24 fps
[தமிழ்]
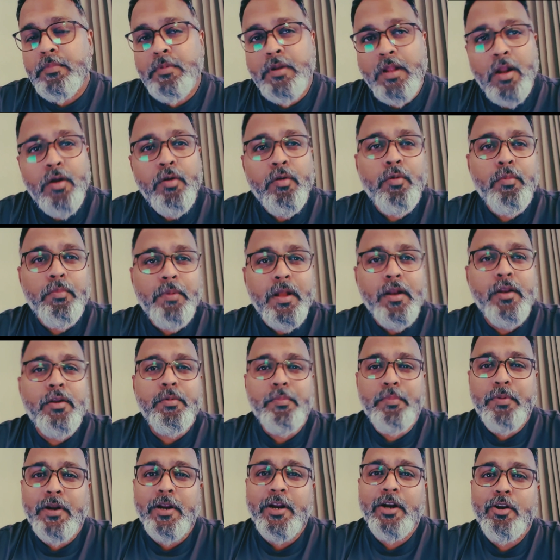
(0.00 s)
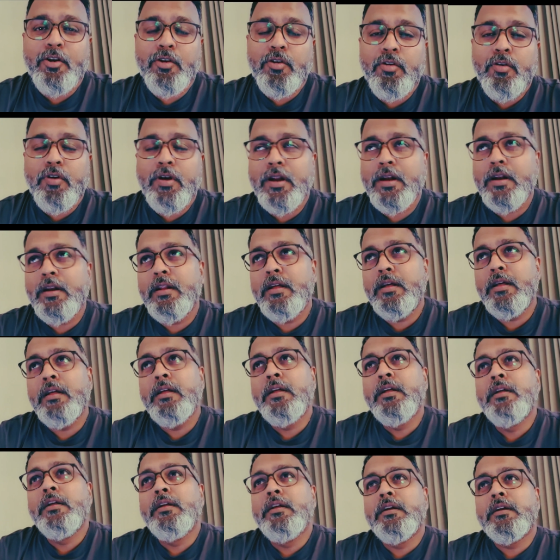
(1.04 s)
நானும் மாலினியும் பண்ணிகிட்ருக்கோம் அண்டு
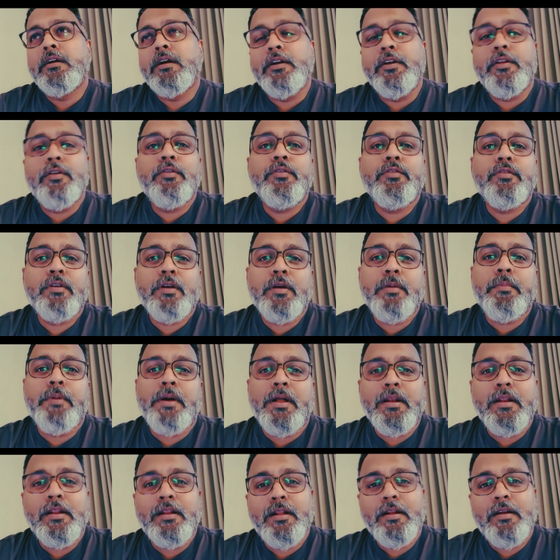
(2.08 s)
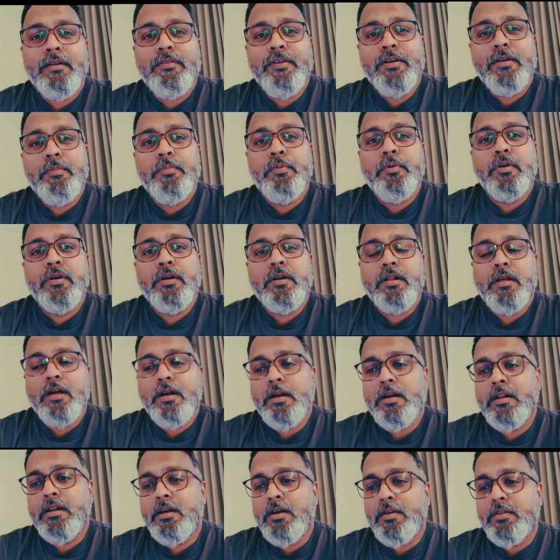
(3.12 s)
கண்டினியூஸாக மாலினி நிறைய வீடியோ
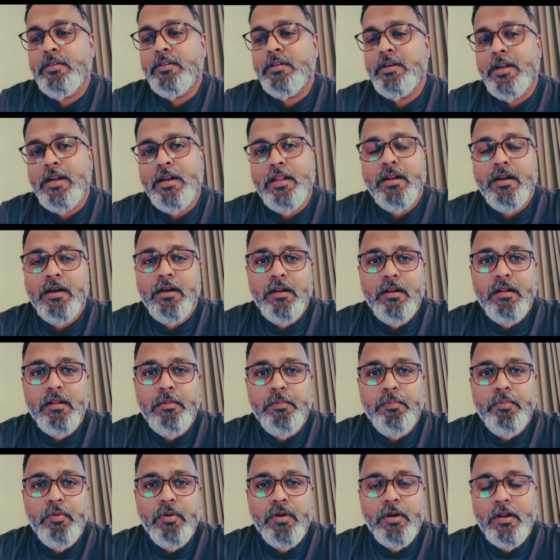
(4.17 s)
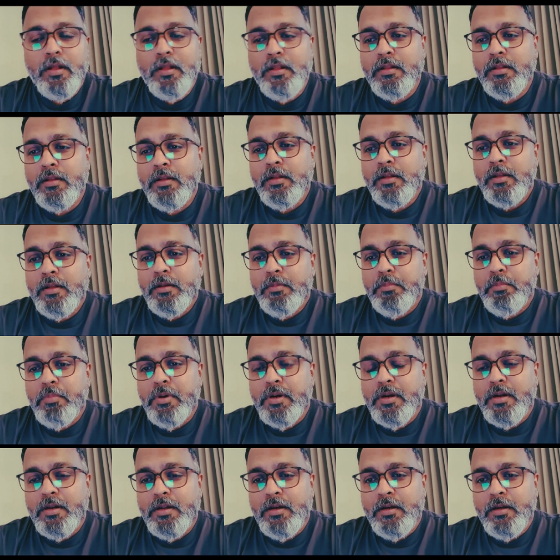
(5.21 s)
போட்டுட்ருக்காங்க நான் வந்து இடையில இடையில தான் போடுறேன்
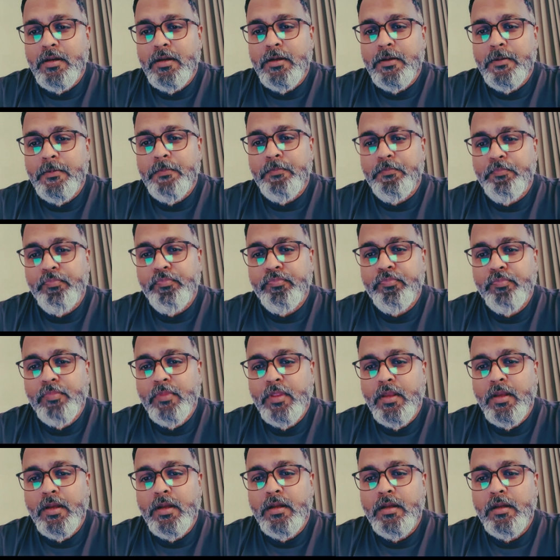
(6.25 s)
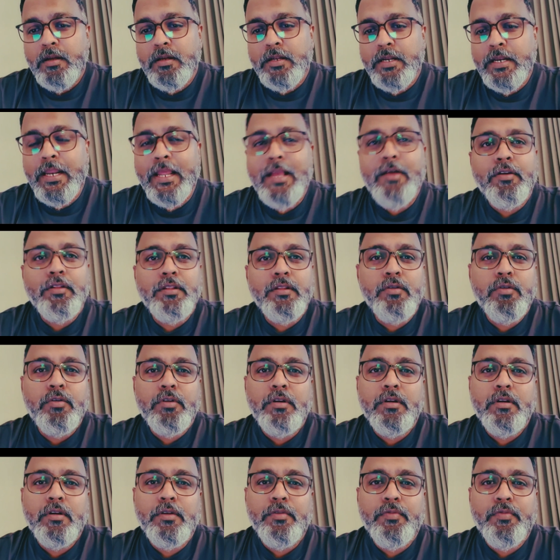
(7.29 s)
பட் இன்றைக்கி வந்து
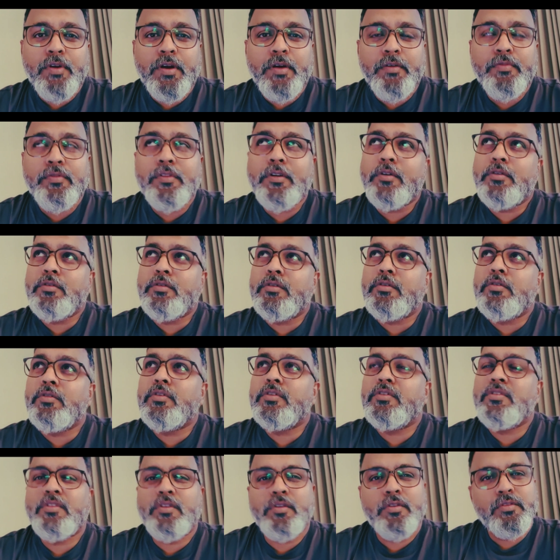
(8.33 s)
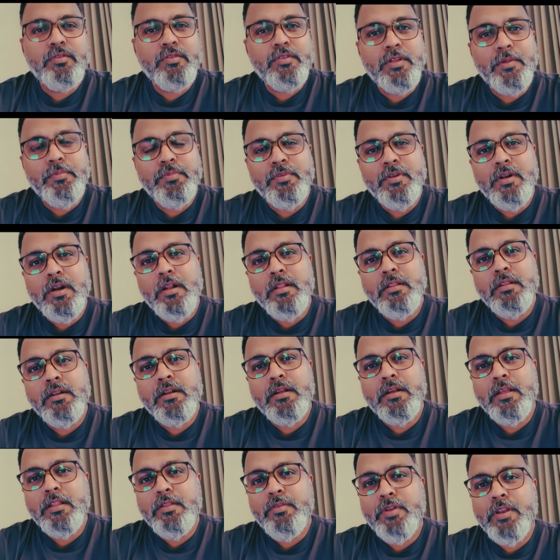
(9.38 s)
ஒரு ஃபைவ் தௌசண்ட் டு சிக்ஸ் தௌசண்ட் ஸ்டெப்ஸ்
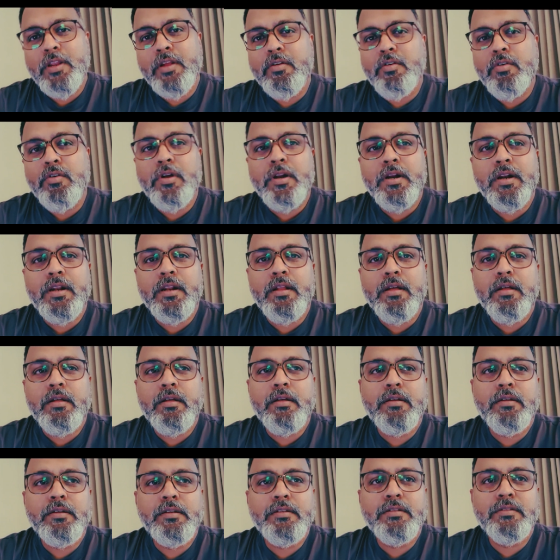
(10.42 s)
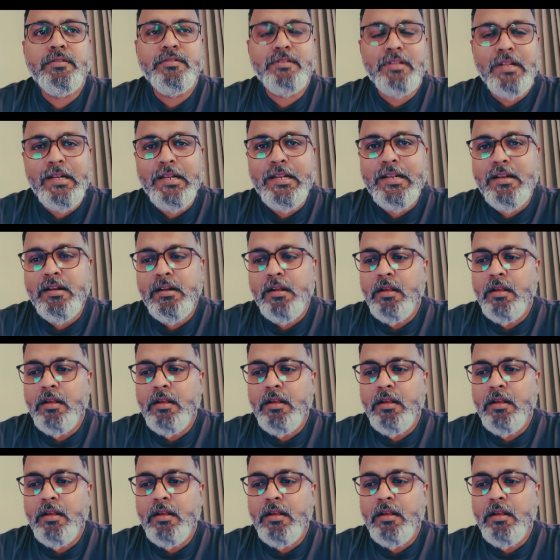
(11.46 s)
நடந்திருக்கேன் இது வரைக்கும் அண்டு இட்ஸ் ஸ்டில்